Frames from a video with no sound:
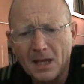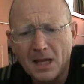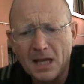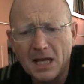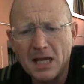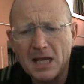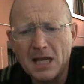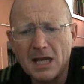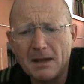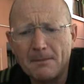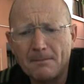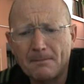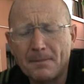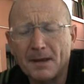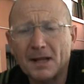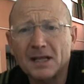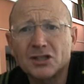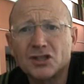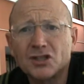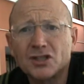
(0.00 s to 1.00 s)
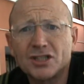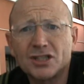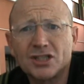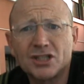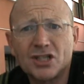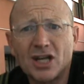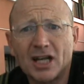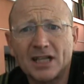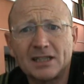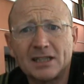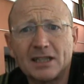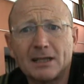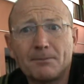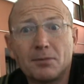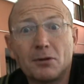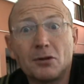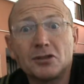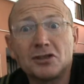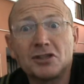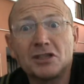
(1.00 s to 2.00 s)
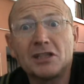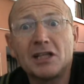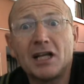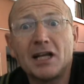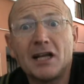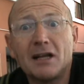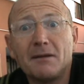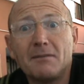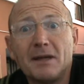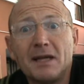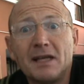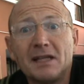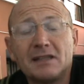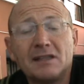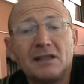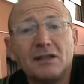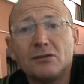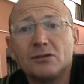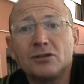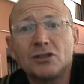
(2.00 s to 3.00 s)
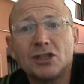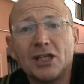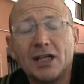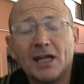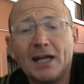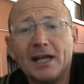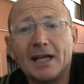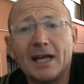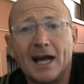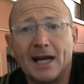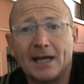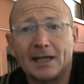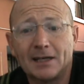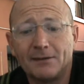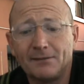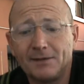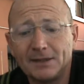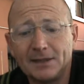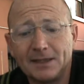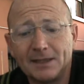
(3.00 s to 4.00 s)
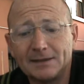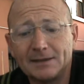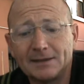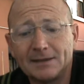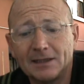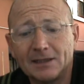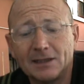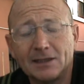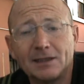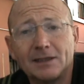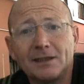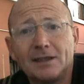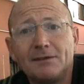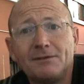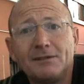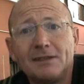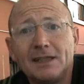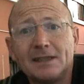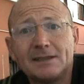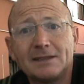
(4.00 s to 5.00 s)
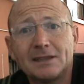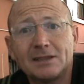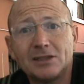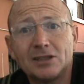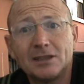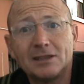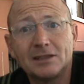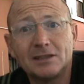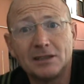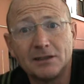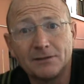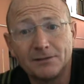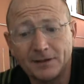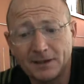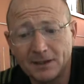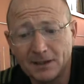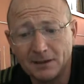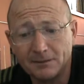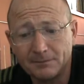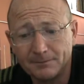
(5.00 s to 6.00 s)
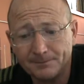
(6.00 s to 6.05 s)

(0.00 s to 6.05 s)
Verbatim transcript: E per certe tipologie di allenamenti non c'era neanche evidenza, evidenza scientifica.